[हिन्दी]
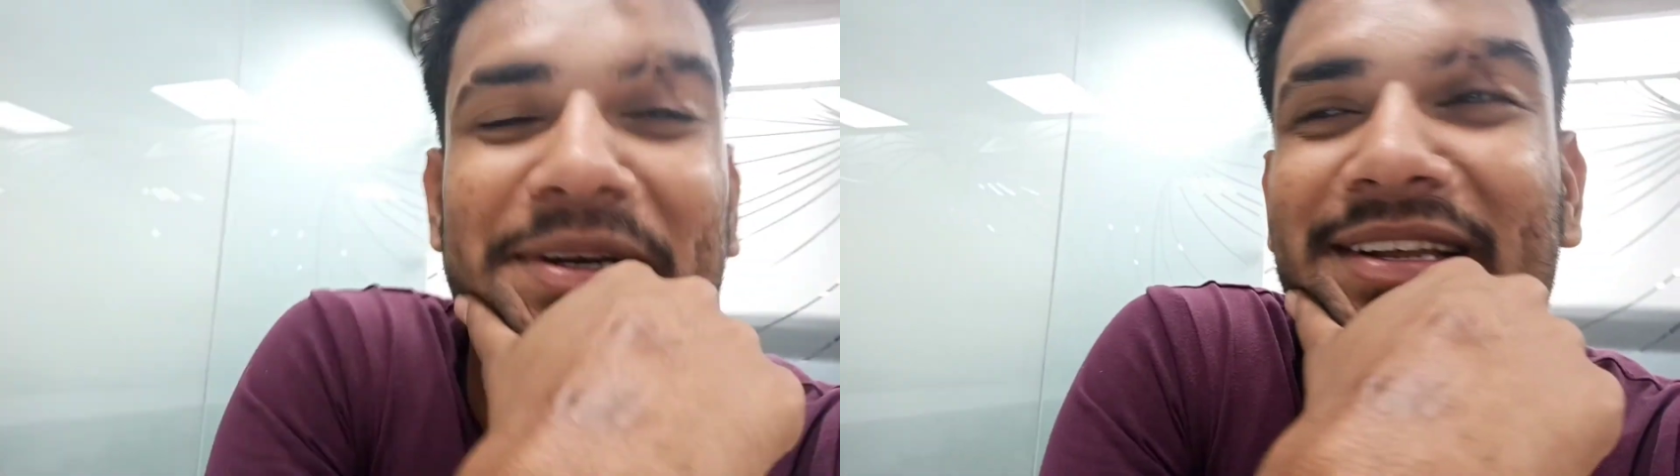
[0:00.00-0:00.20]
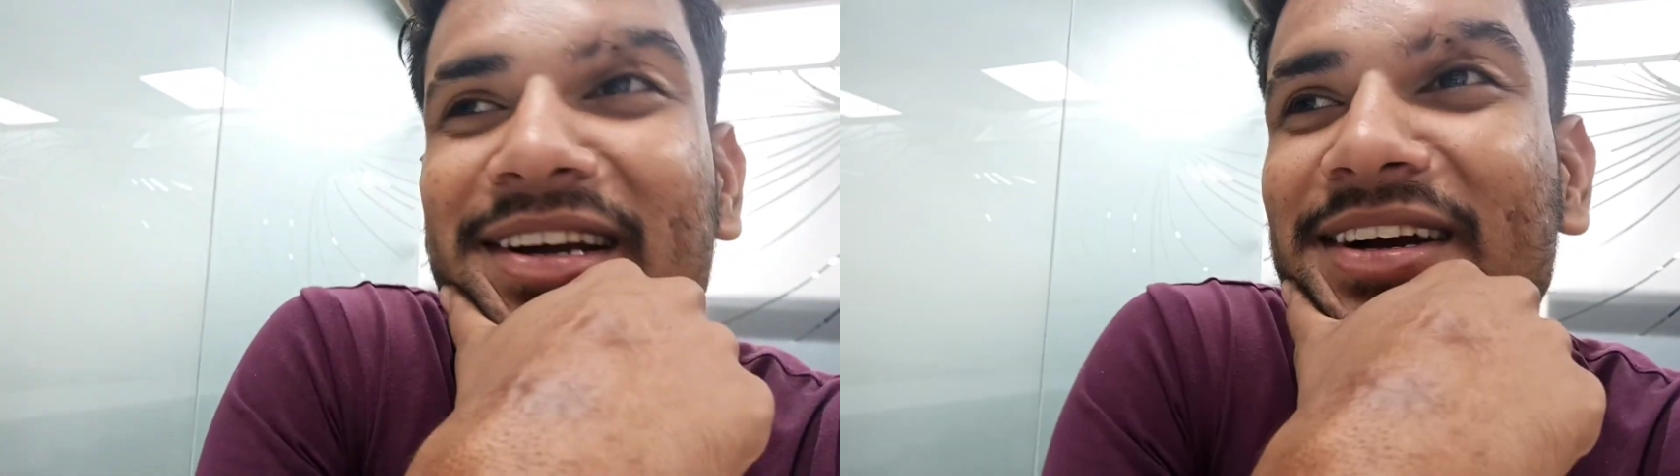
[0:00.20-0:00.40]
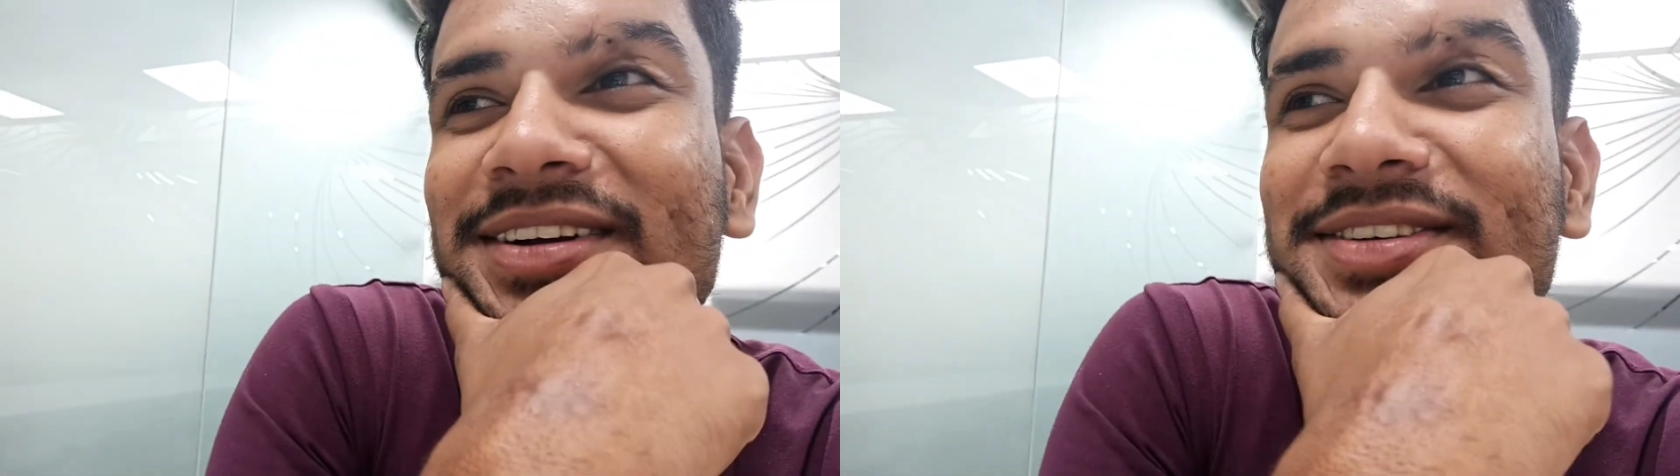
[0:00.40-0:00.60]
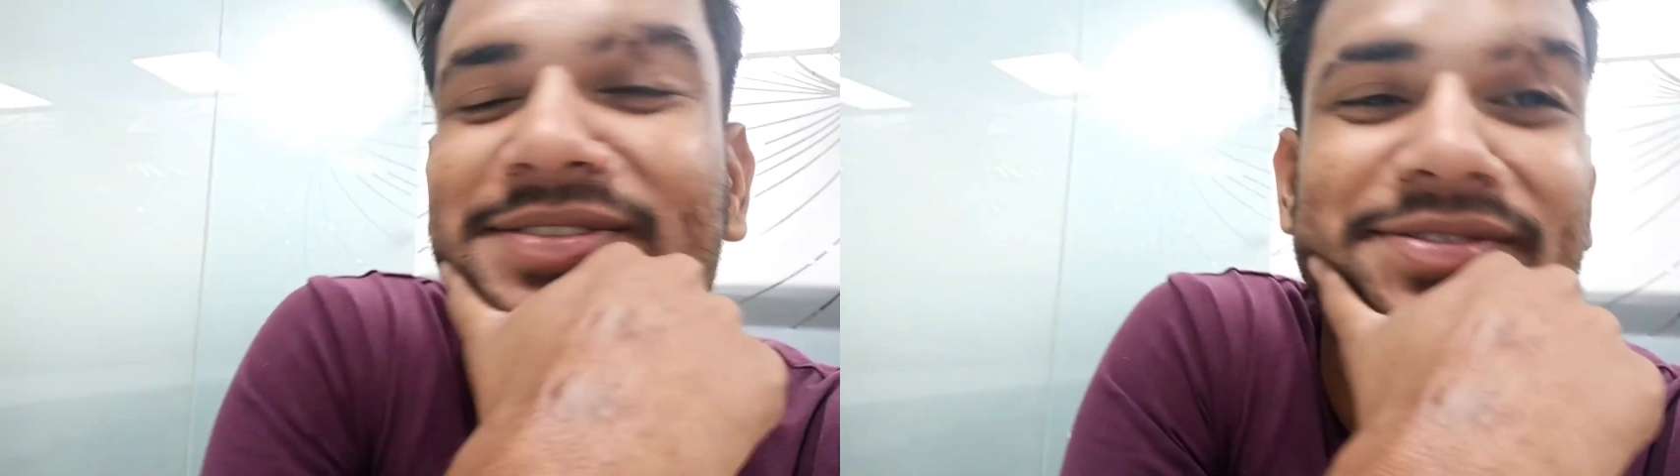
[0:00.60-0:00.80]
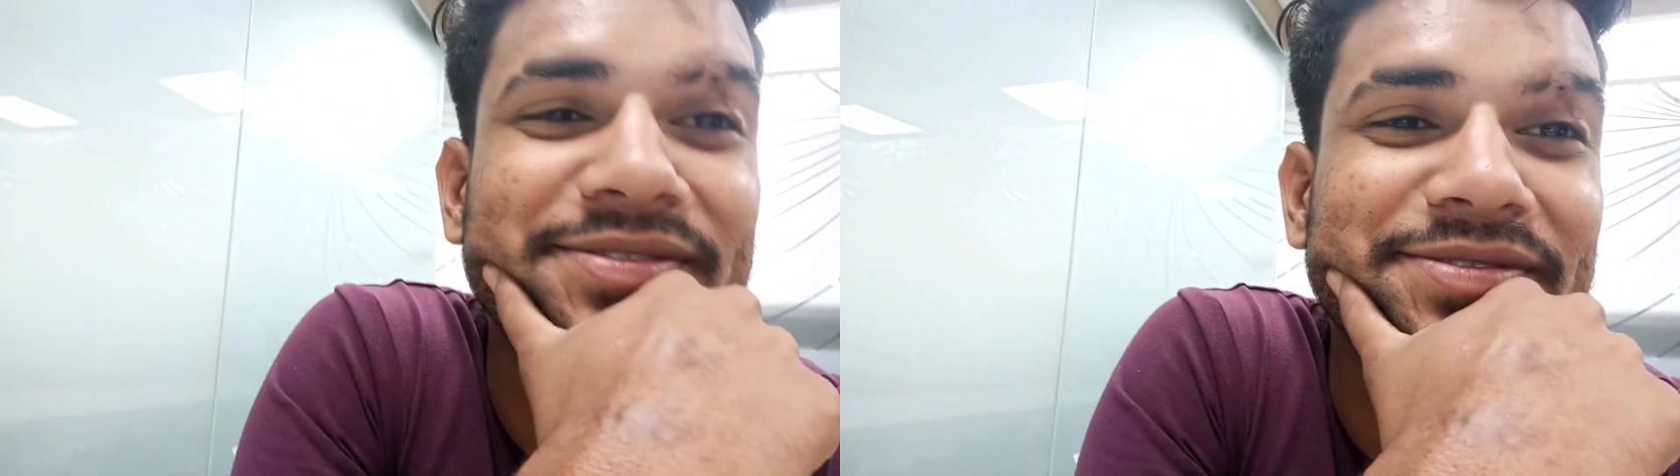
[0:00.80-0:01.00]
भर जाएगा
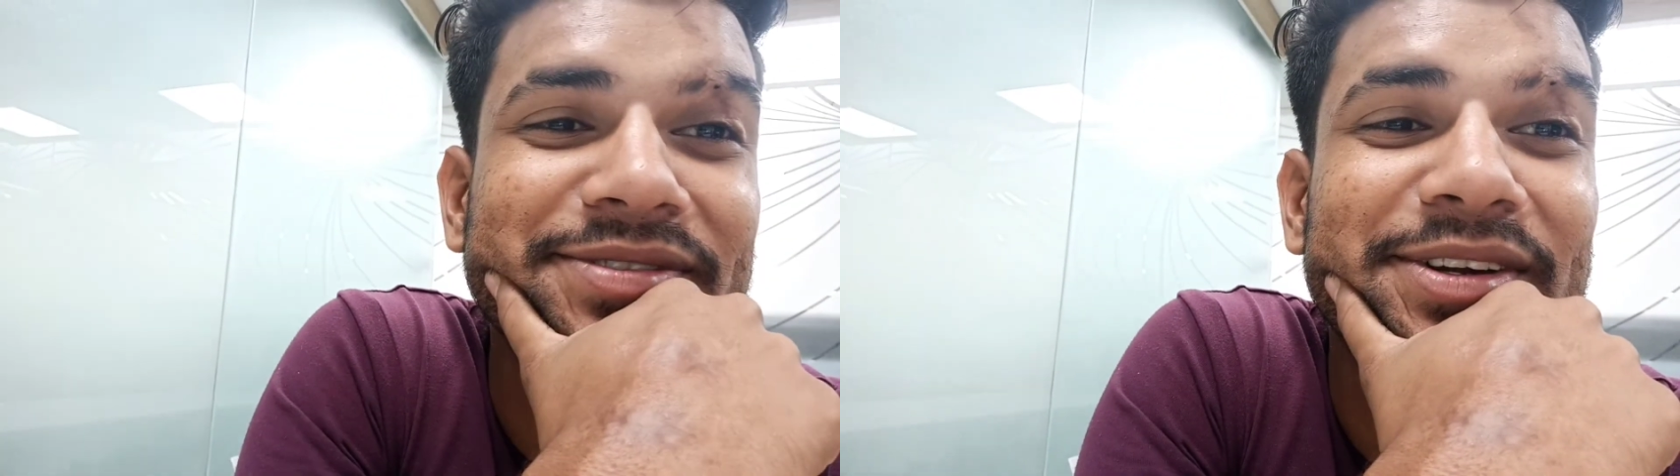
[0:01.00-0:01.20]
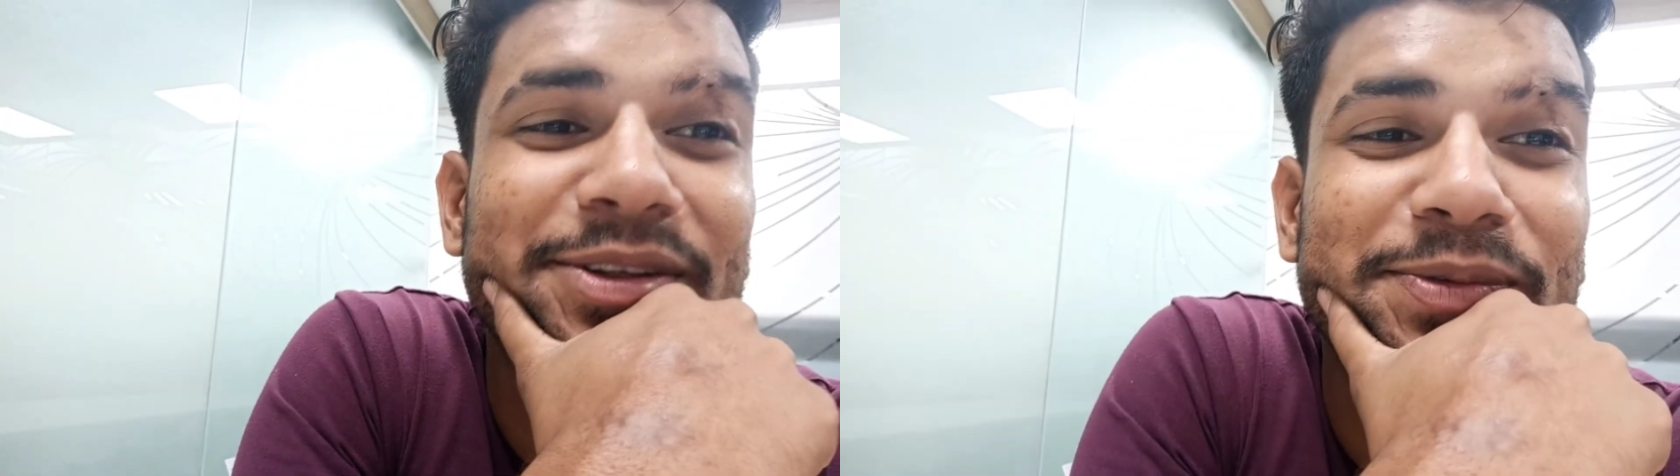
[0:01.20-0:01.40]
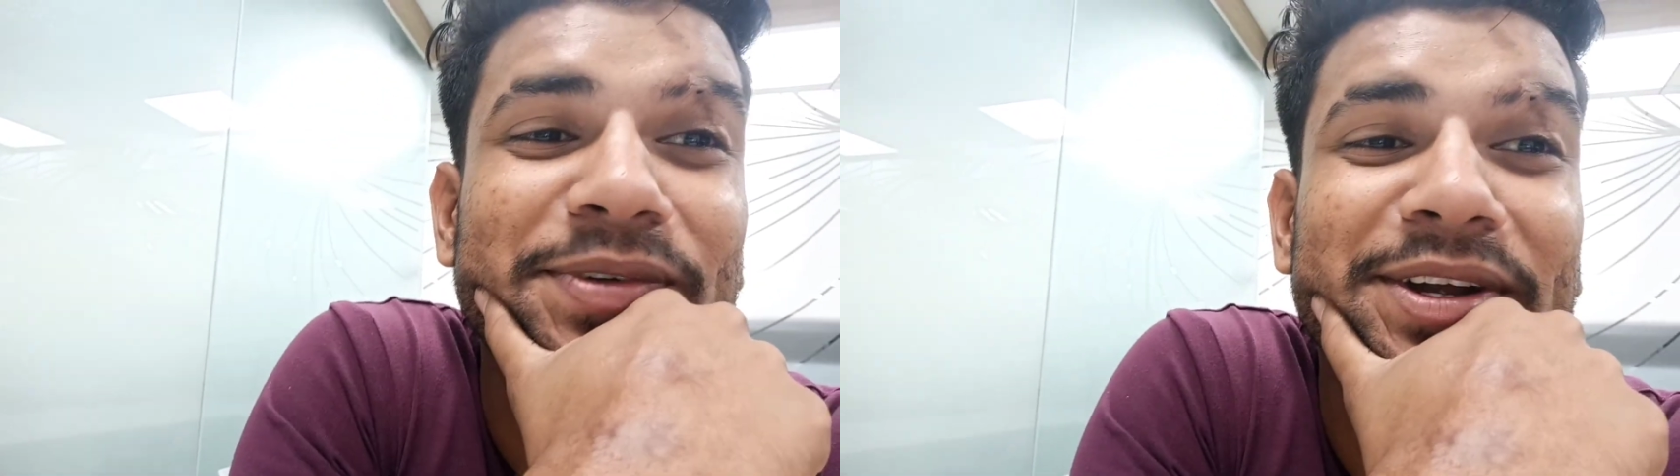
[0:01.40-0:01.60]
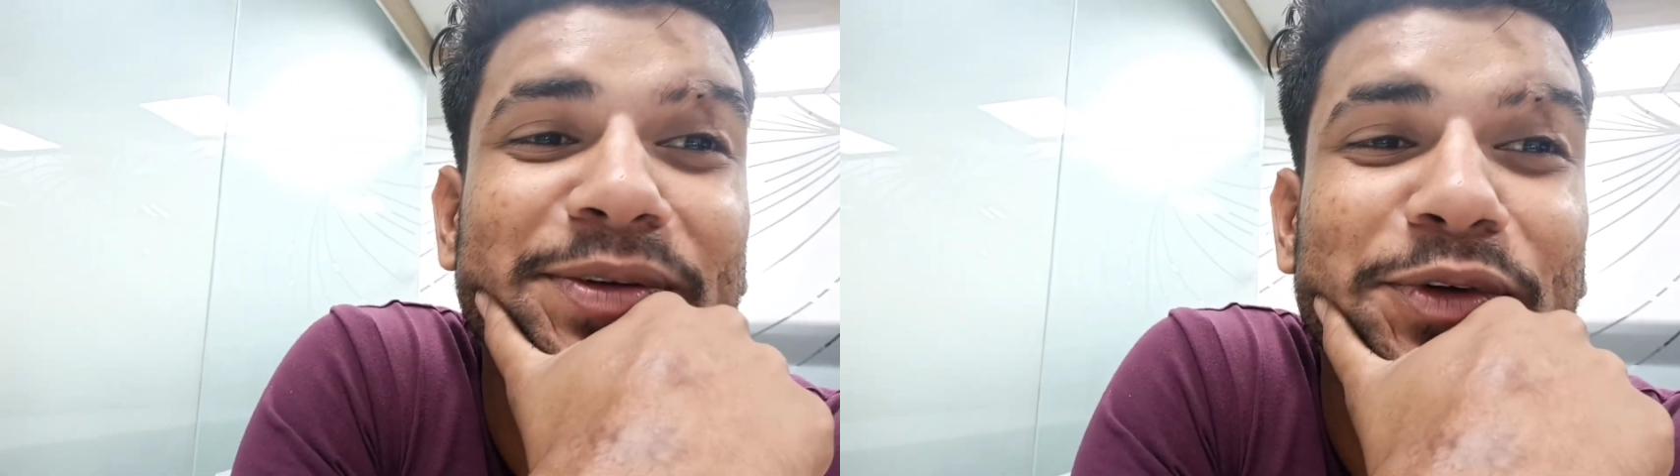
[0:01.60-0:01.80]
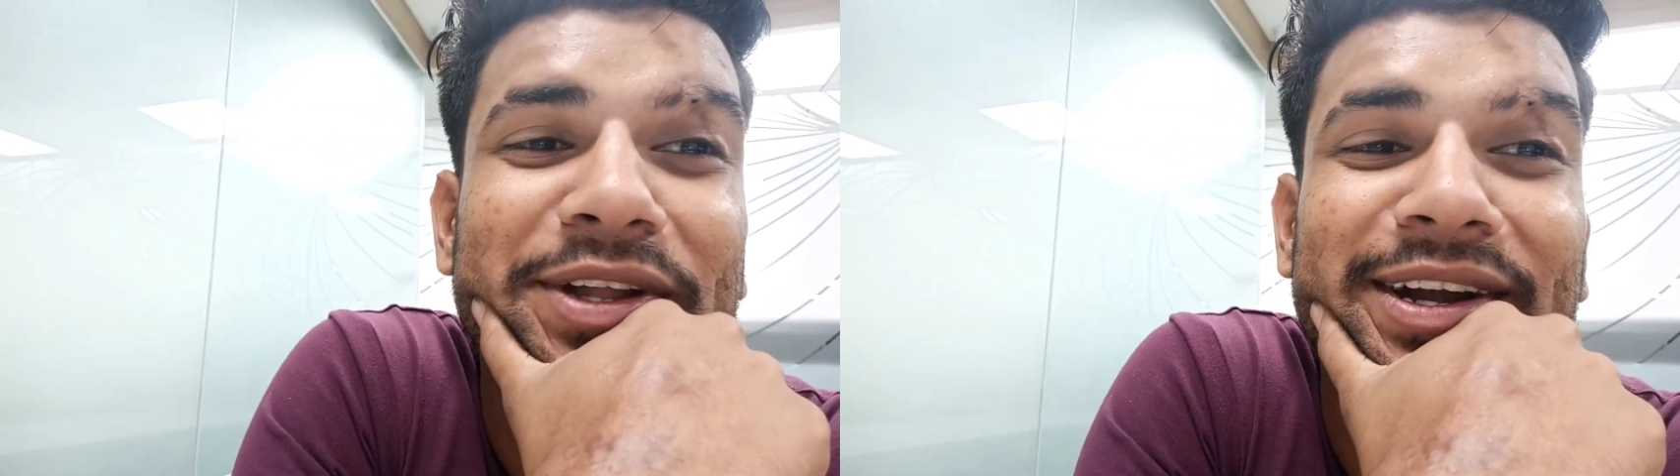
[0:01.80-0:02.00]

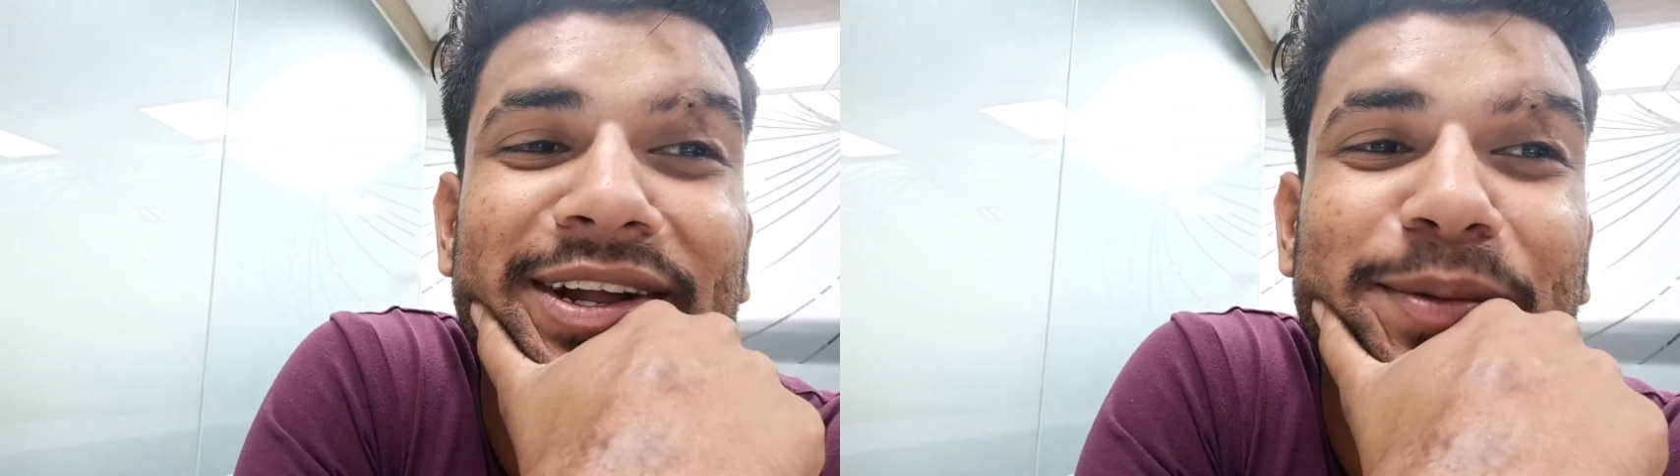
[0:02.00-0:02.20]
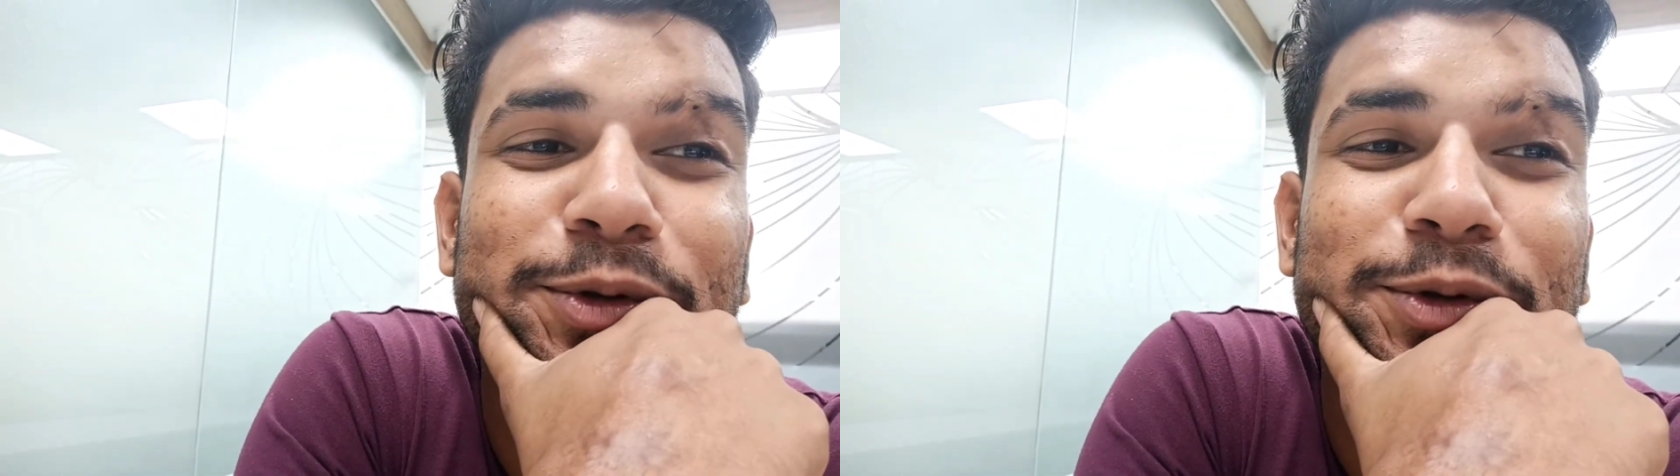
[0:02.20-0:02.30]
वेटिंग फॉर दैट टाइम